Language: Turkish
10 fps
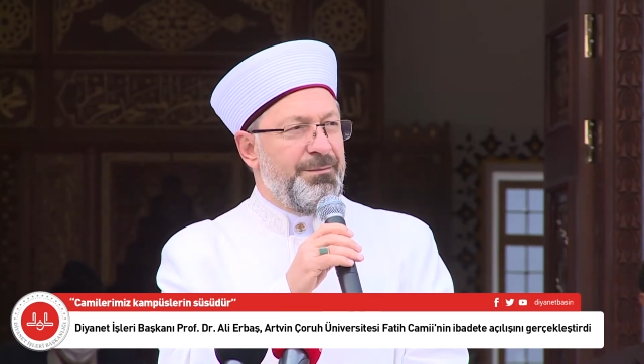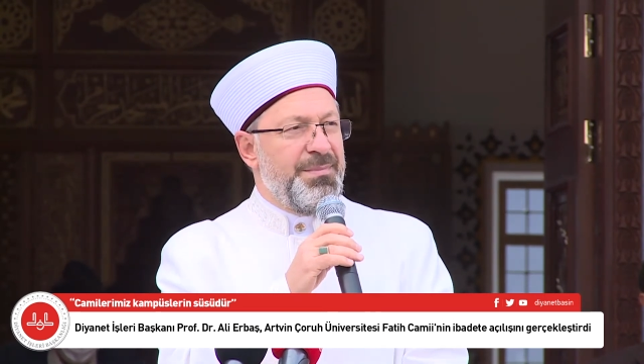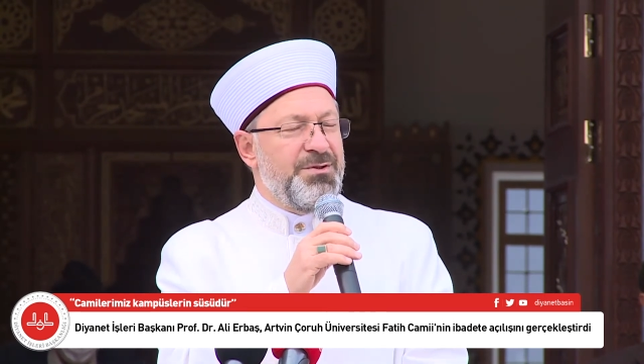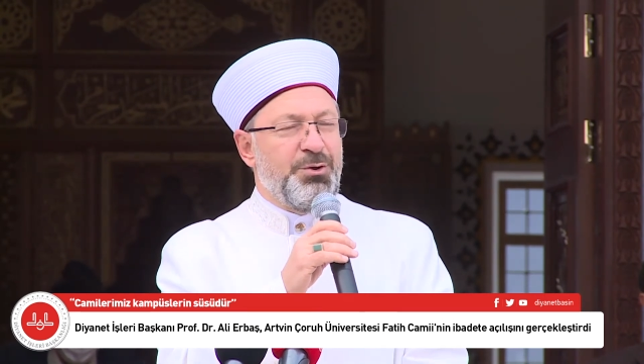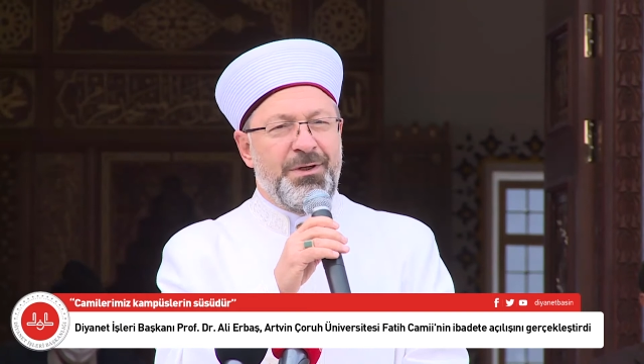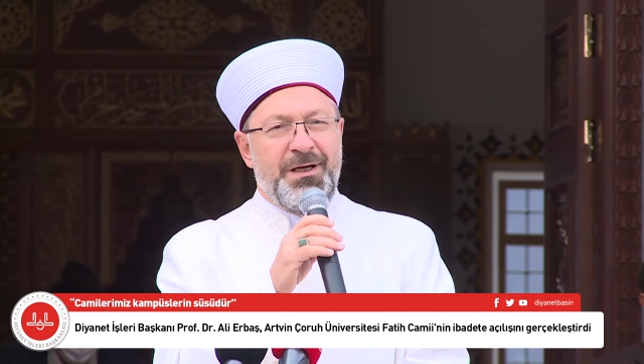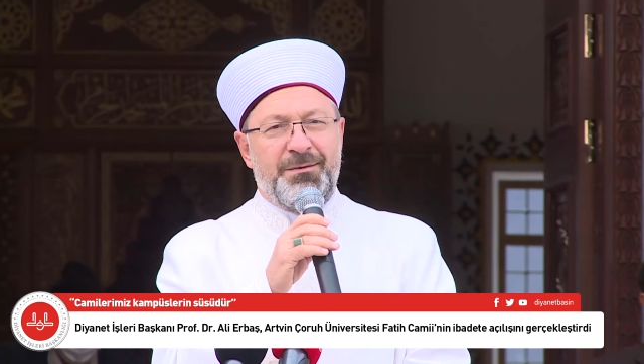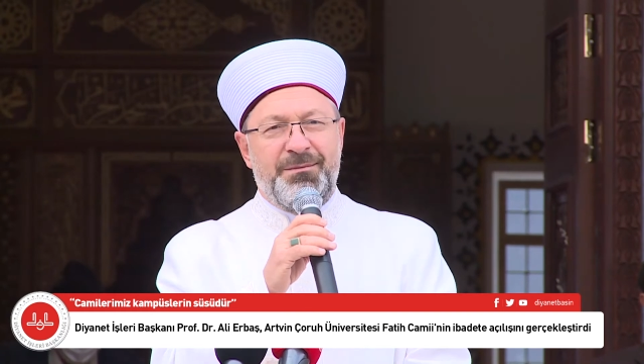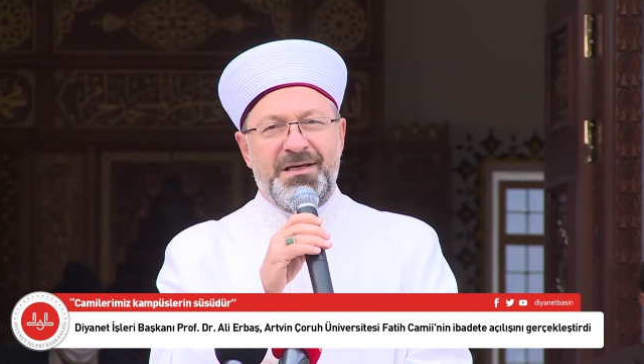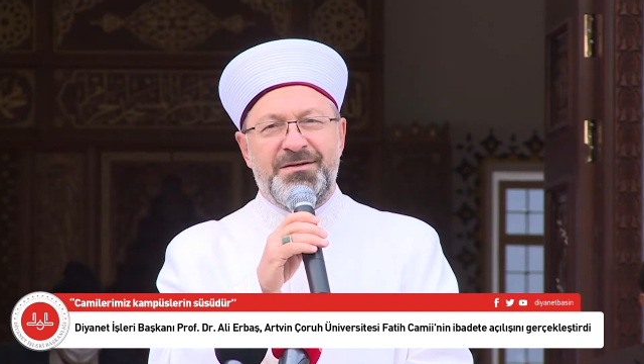Biz
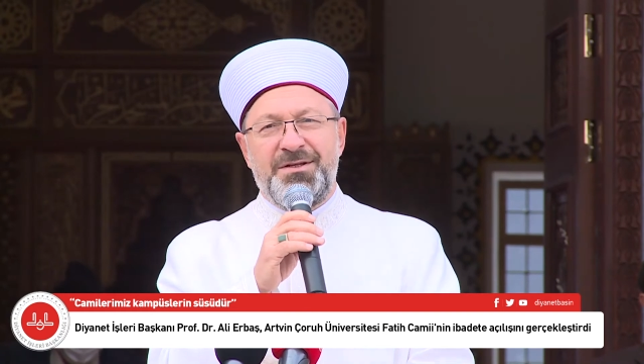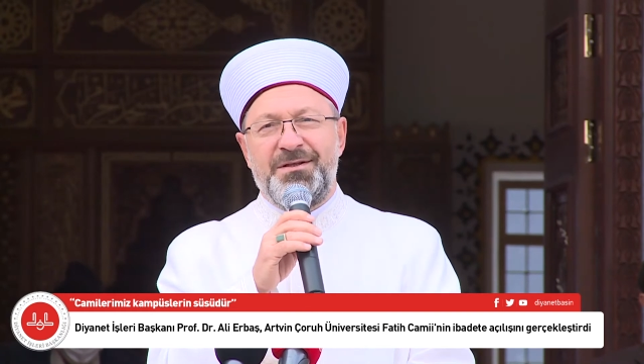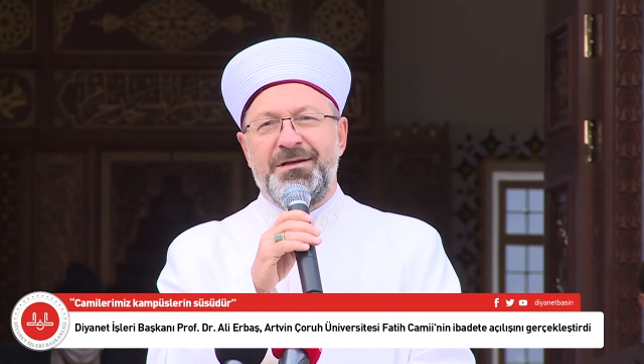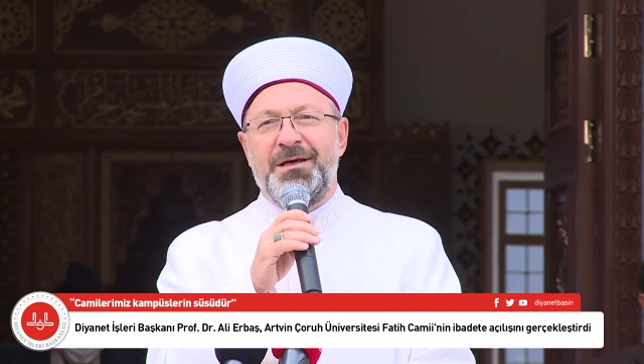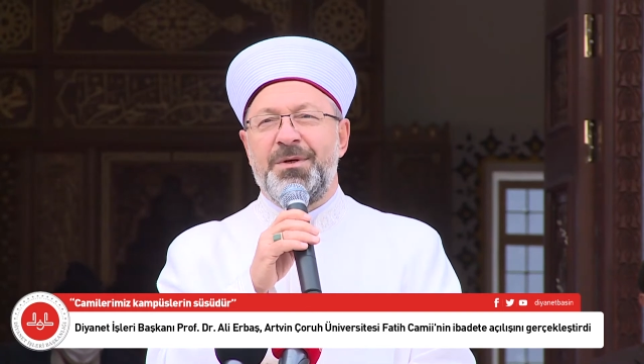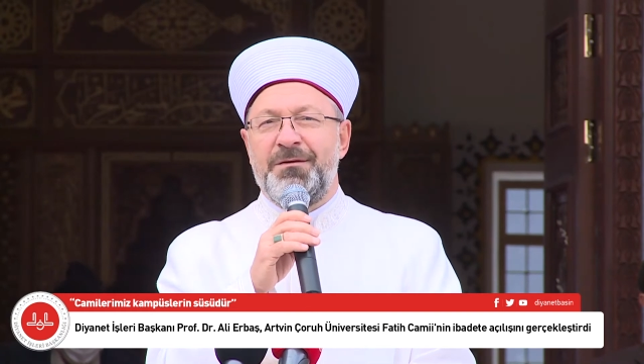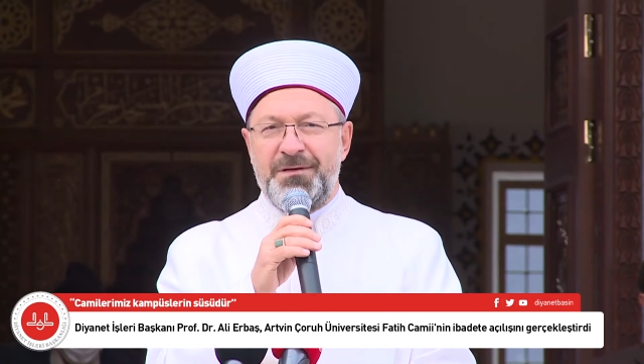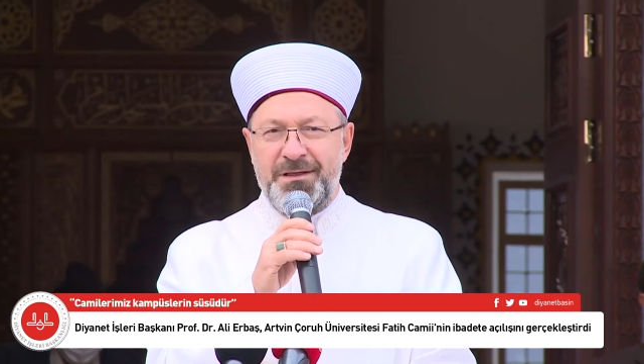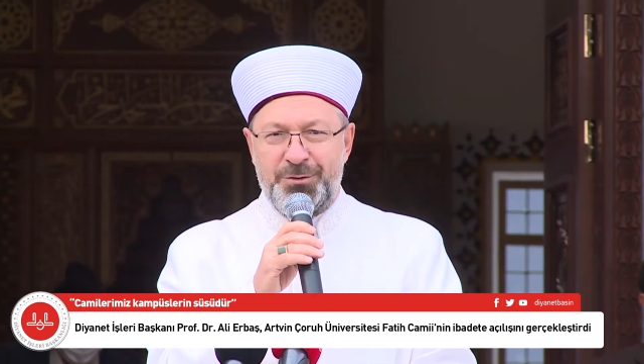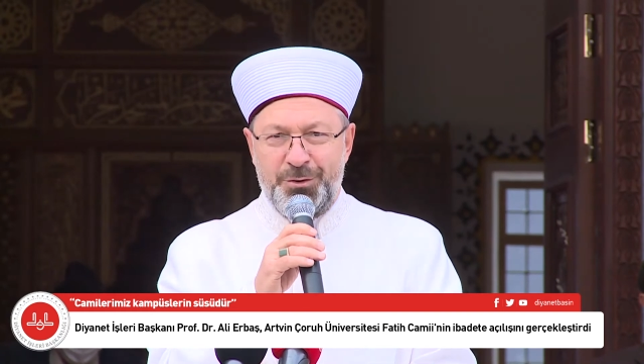ona Mescid-i
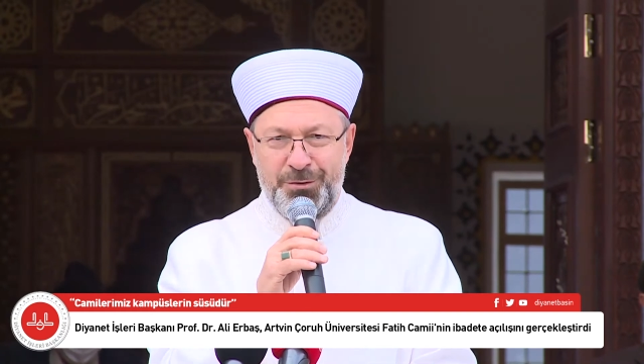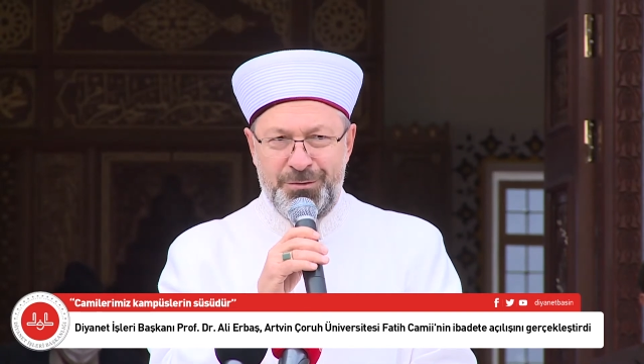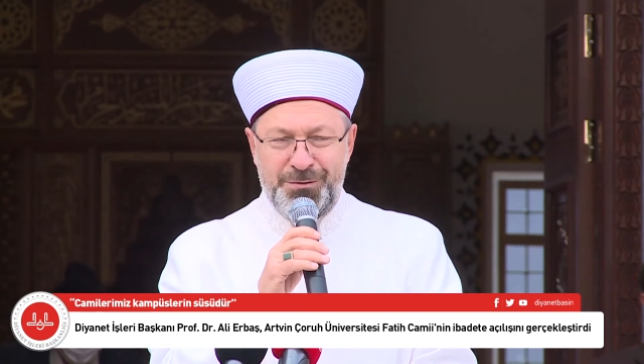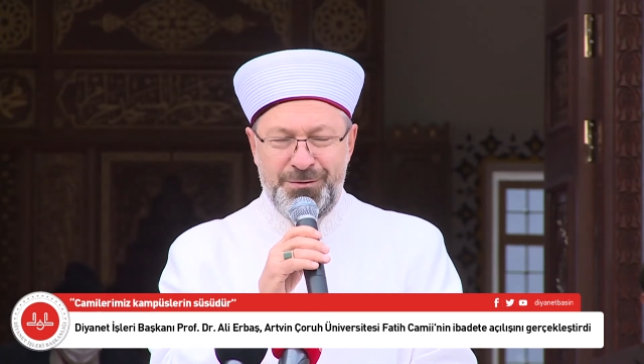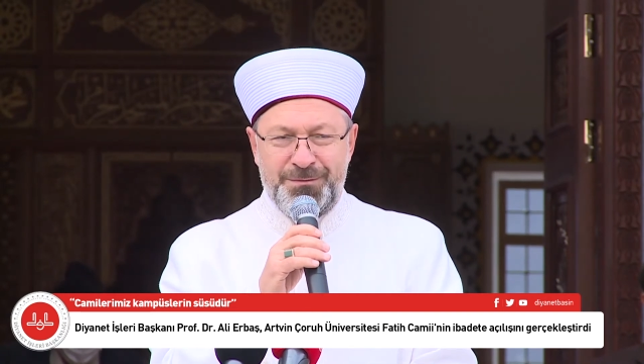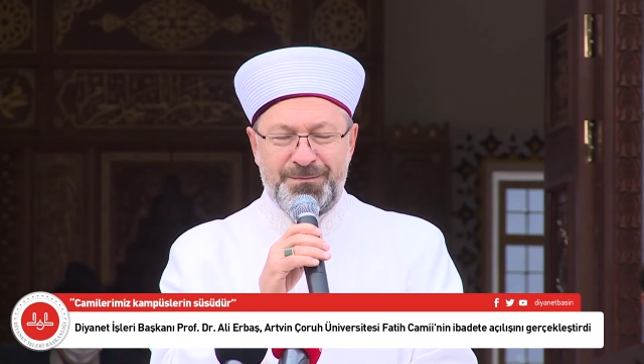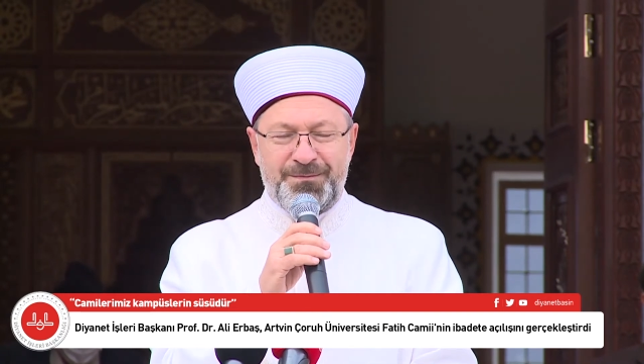Nebevi diyoruz.